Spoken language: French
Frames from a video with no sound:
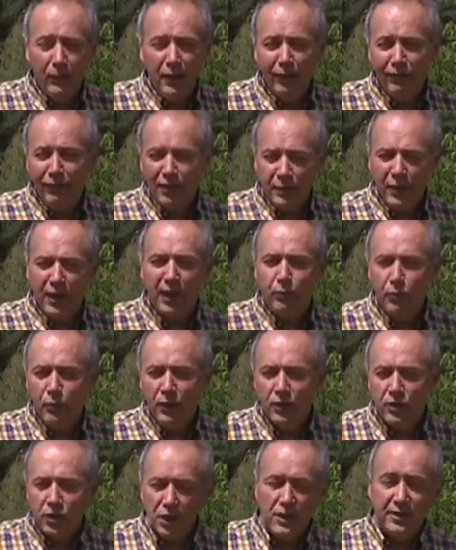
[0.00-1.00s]
vraiment la
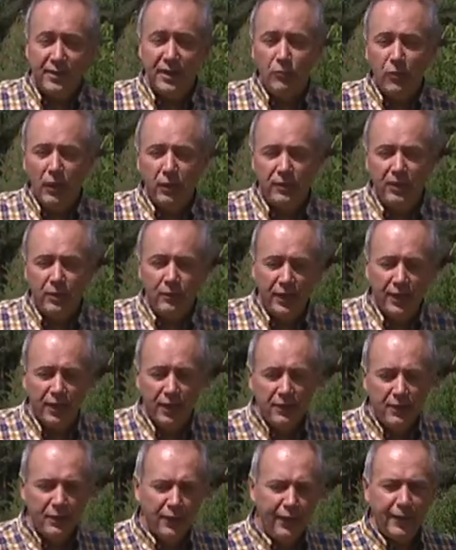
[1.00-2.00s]
boulangerie s'est
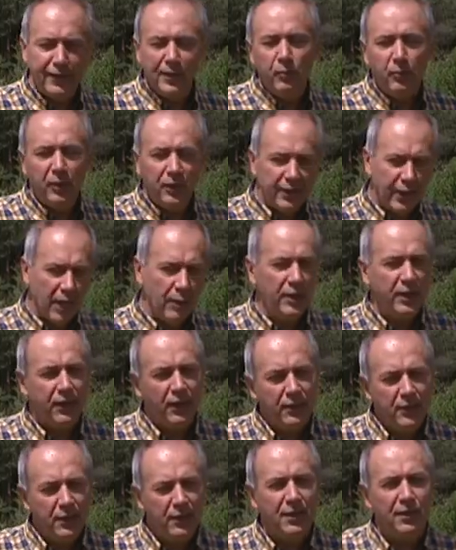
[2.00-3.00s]
mécanisée avec des pétrins
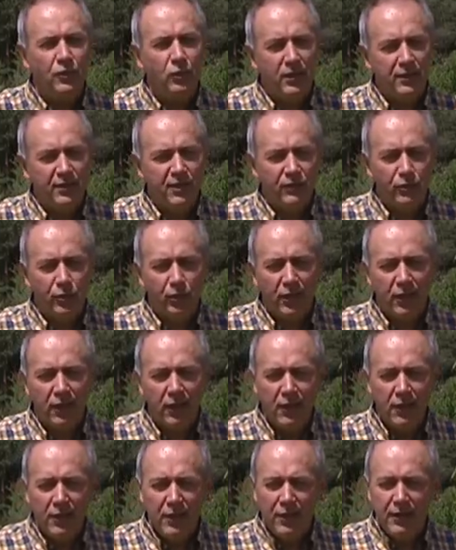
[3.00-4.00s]
mécaniques qui sont assez violents,
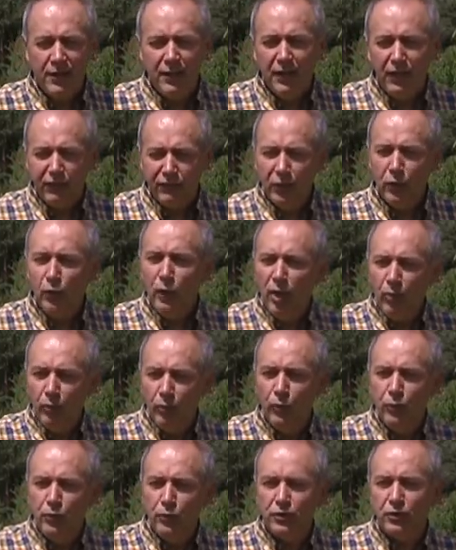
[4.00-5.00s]
il a fallu en
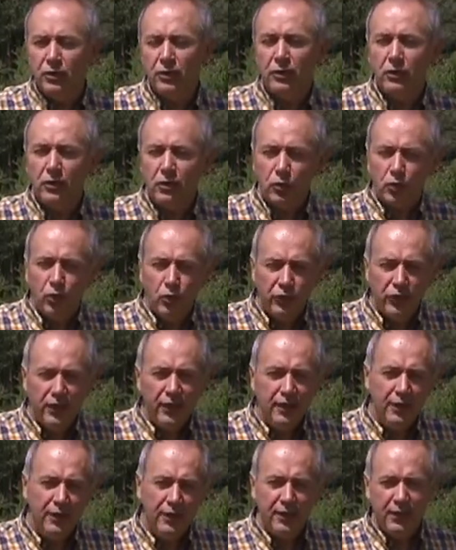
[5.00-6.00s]
plus
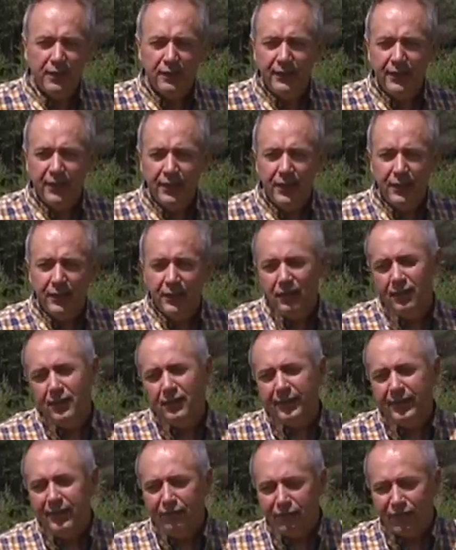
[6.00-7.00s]
trouver des,
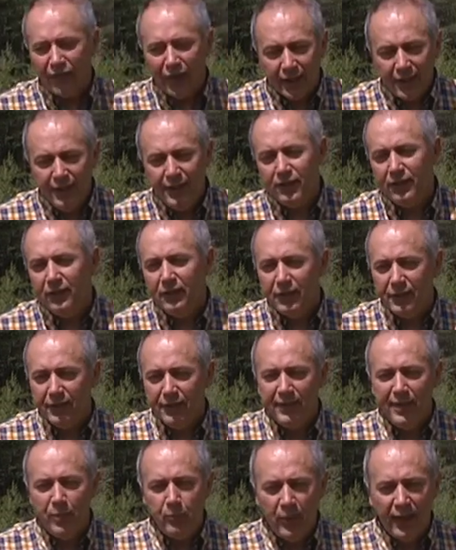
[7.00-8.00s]
des farines, euh,
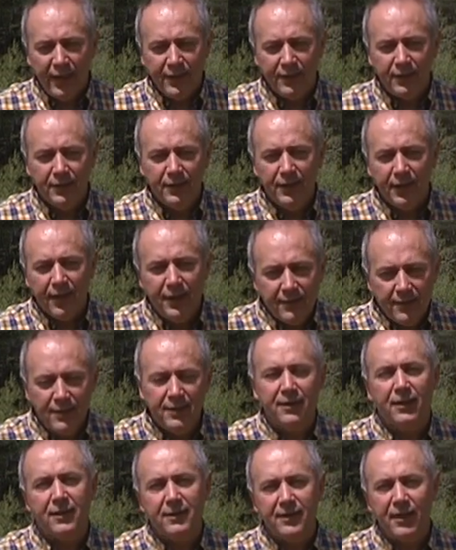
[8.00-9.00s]
des pâtes qui
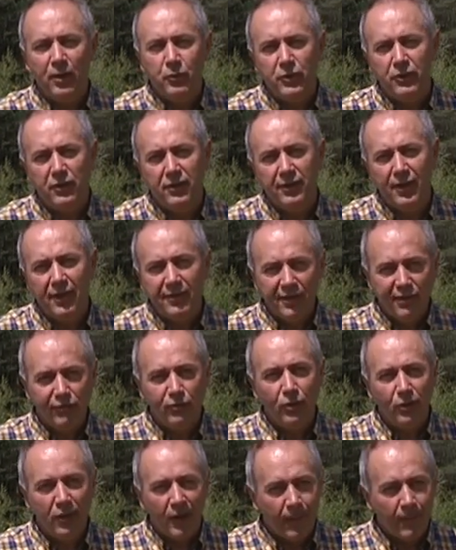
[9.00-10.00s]
résistent à ça, puisque c'est assez
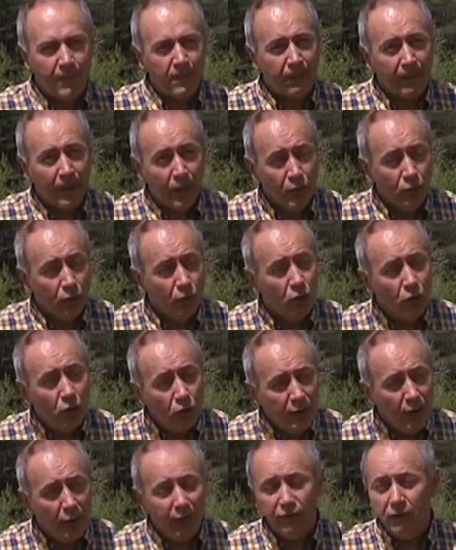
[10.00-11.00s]
violent. Donc
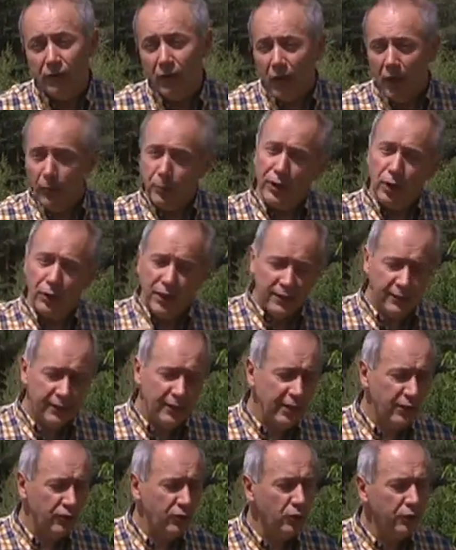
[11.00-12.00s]
on a, après, on a
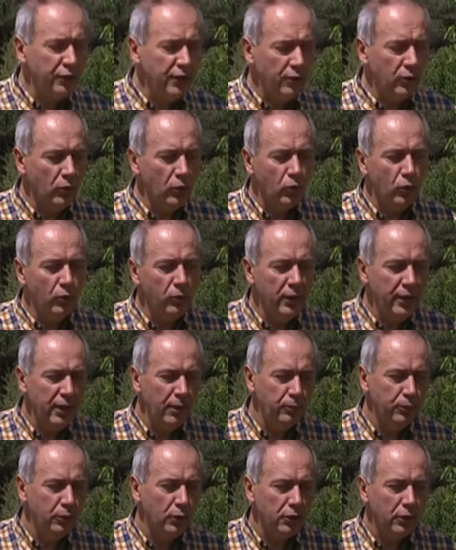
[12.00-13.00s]
sélectionné donc le blé
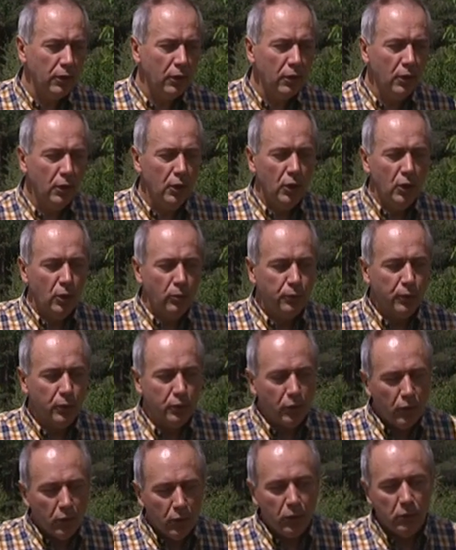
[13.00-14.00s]
pour que, pour
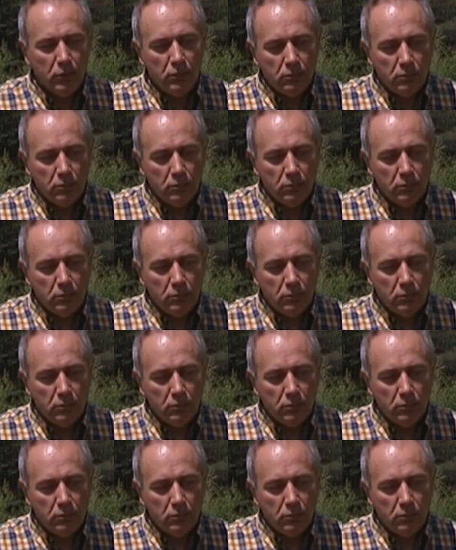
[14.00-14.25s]
que